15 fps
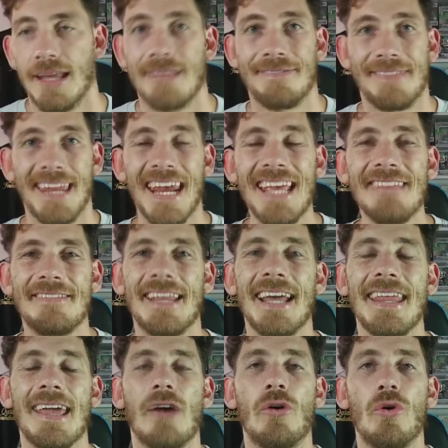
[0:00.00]
30
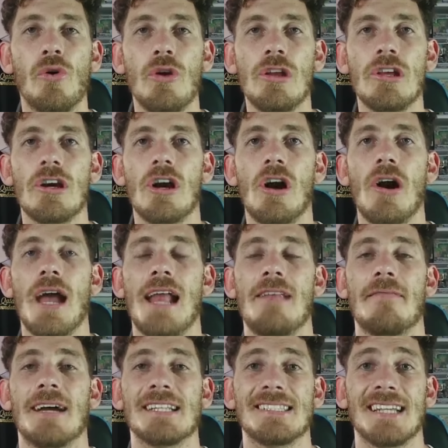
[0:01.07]
de julio, el
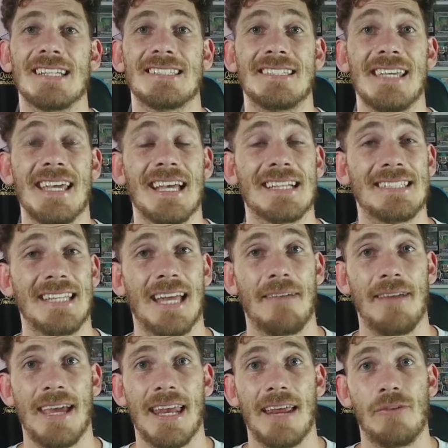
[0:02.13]
Barça sigue sin
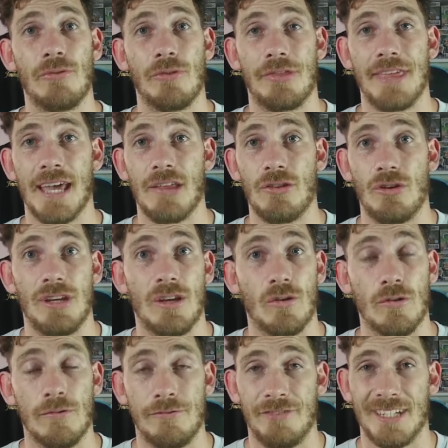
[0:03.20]
haber anunciado
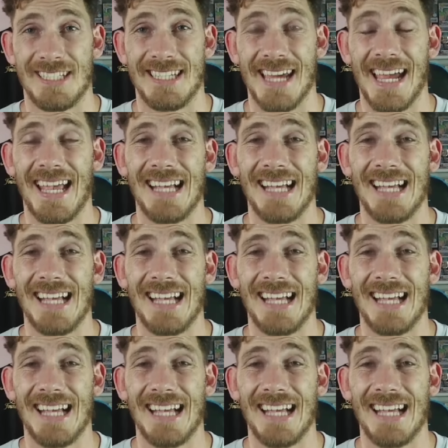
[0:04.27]
ningún fichaje,